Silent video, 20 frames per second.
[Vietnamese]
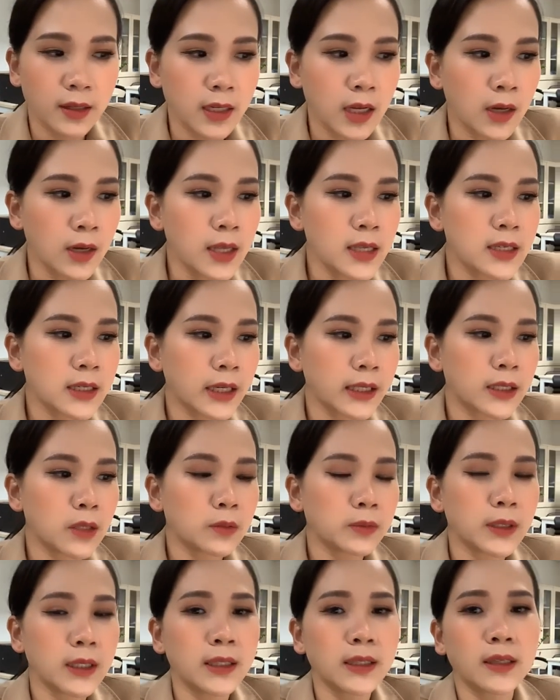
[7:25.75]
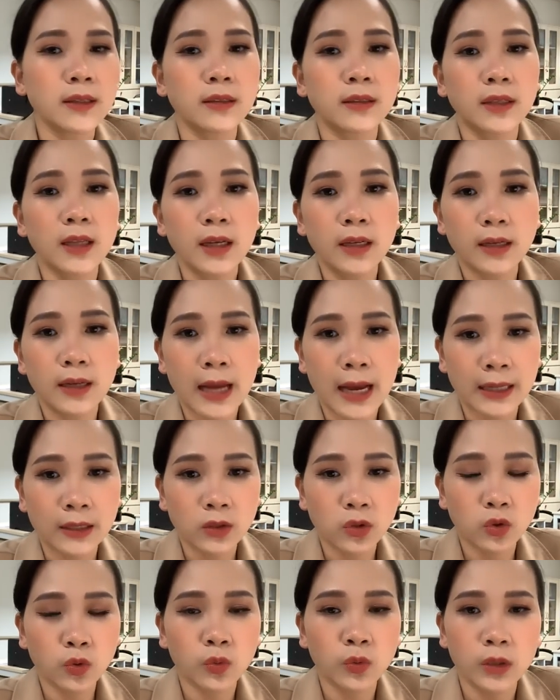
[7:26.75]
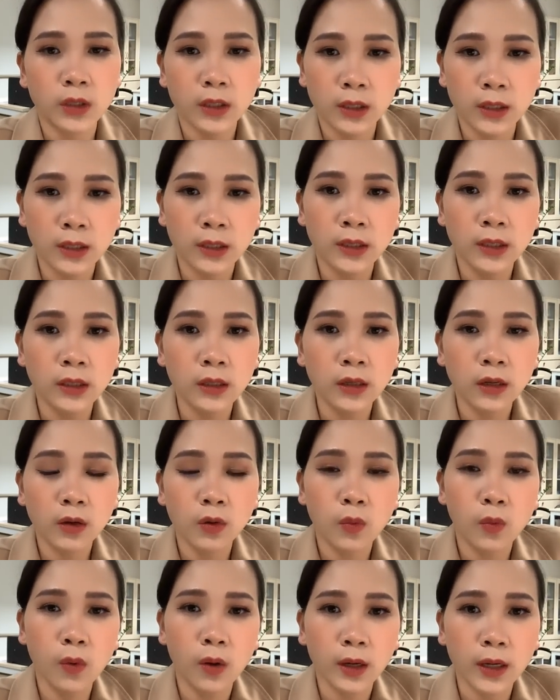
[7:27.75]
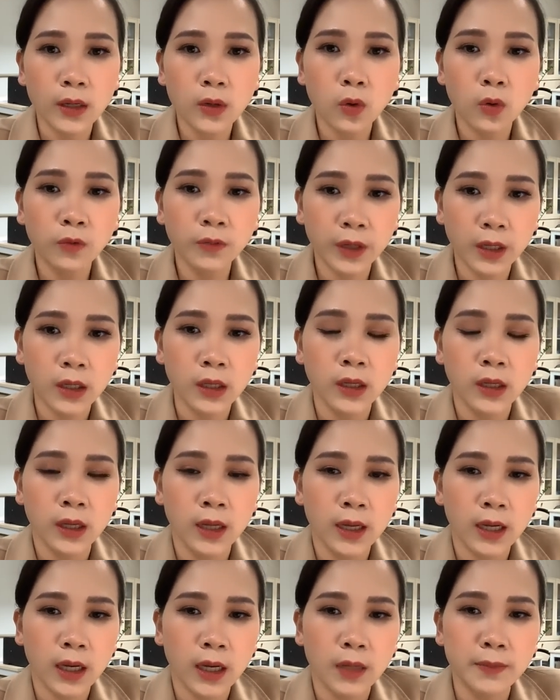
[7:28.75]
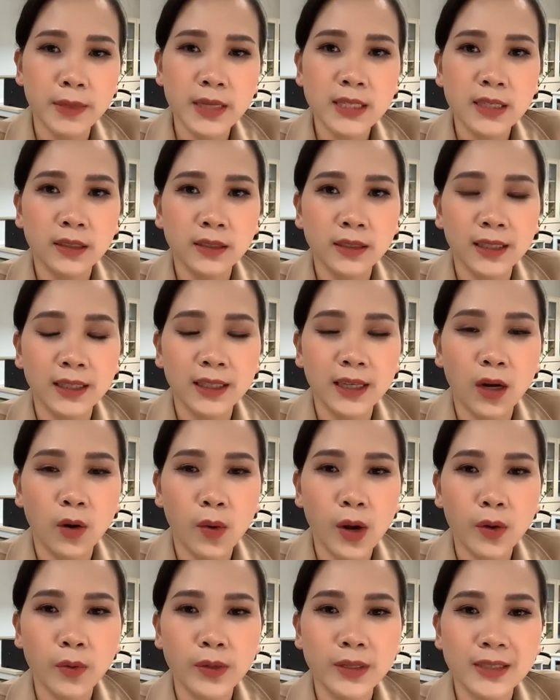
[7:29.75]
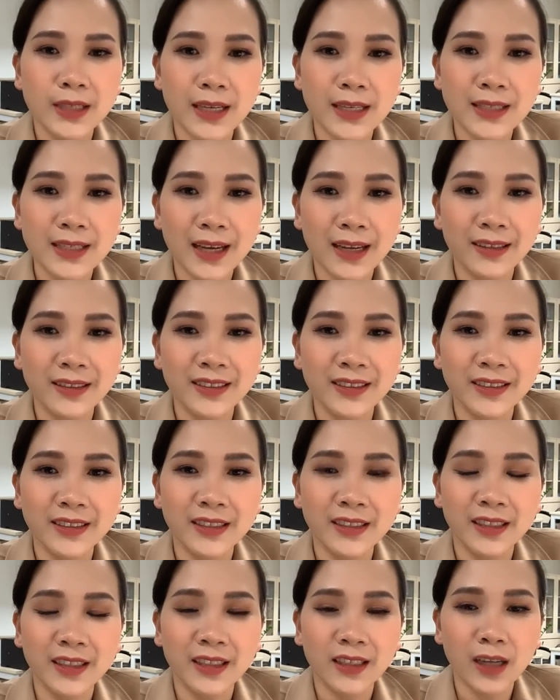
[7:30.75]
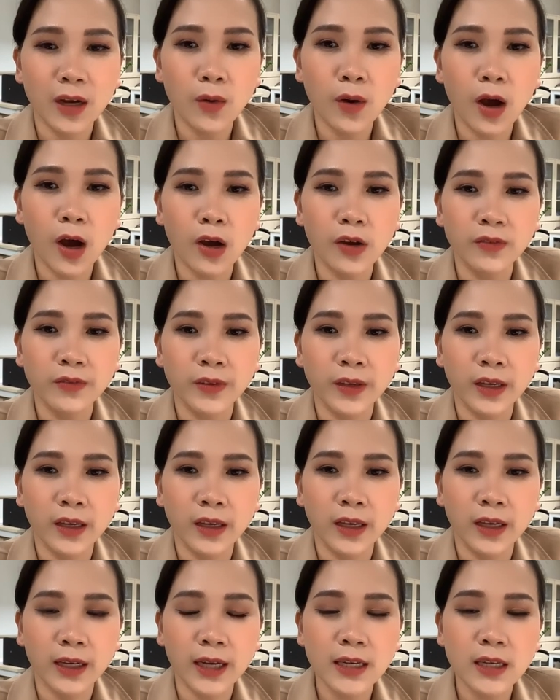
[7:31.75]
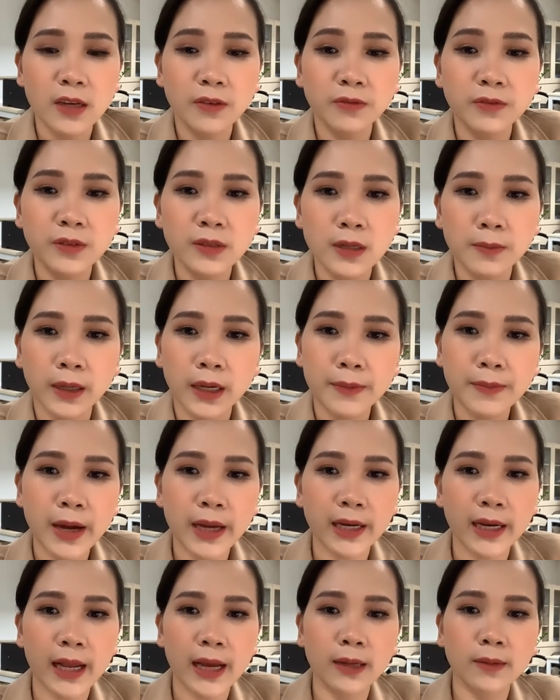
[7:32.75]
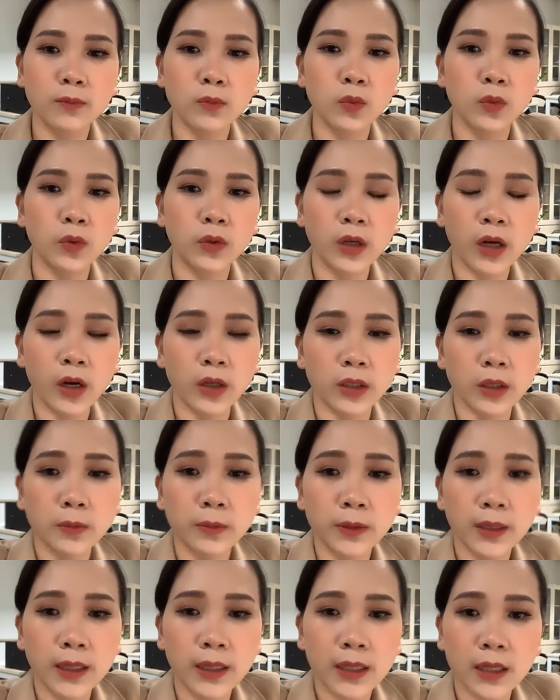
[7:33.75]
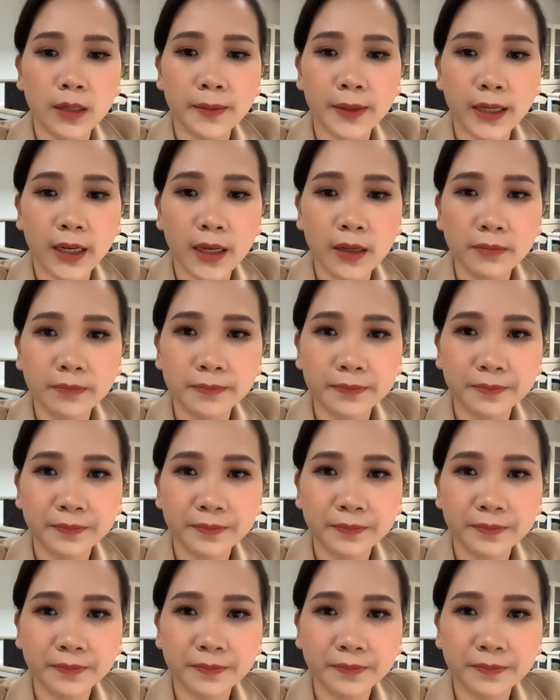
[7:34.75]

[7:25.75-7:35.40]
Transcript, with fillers: Đó là những cái thông tin thời tiết đáng chú ý của các khu vực. Còn bây giờ thì Hoa Quỳnh sẽ trả lời câu hỏi về các địa phương mà các bạn đang muốn hỏi thông tin nhé các bạn nhé.